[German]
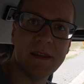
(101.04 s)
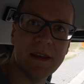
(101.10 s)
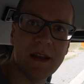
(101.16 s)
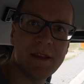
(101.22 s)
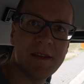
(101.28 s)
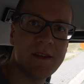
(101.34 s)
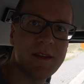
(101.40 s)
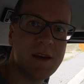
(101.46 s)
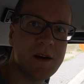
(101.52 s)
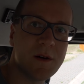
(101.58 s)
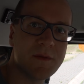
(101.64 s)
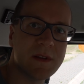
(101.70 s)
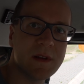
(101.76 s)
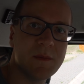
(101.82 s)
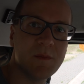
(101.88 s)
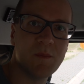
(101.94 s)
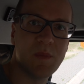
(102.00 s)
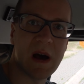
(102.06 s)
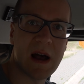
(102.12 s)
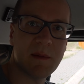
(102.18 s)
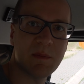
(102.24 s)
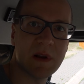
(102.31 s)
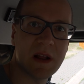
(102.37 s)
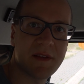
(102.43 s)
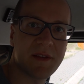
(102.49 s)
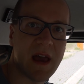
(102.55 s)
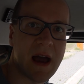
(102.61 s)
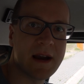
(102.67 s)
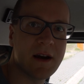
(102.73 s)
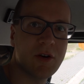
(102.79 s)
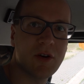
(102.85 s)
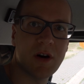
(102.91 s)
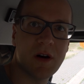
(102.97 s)
bitter Jetzt hier auf dem Parkplatz
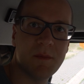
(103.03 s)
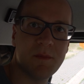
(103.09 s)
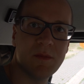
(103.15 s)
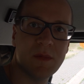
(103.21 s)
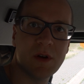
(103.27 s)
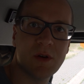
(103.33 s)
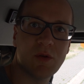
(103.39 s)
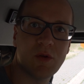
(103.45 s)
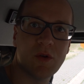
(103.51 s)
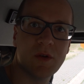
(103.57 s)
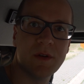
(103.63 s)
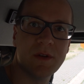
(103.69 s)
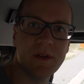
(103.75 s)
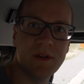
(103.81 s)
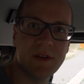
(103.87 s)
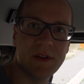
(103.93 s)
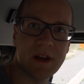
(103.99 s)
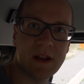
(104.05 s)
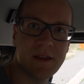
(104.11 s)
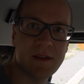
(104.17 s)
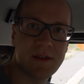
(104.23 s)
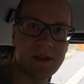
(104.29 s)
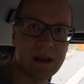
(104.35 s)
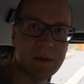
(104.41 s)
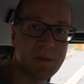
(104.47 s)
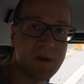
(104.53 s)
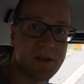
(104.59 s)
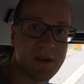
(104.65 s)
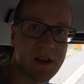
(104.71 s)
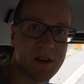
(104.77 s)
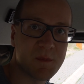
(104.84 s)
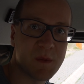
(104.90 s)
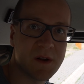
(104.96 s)
angekommen und jetzt gibt es
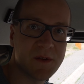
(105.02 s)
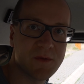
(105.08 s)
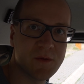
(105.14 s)
erstmal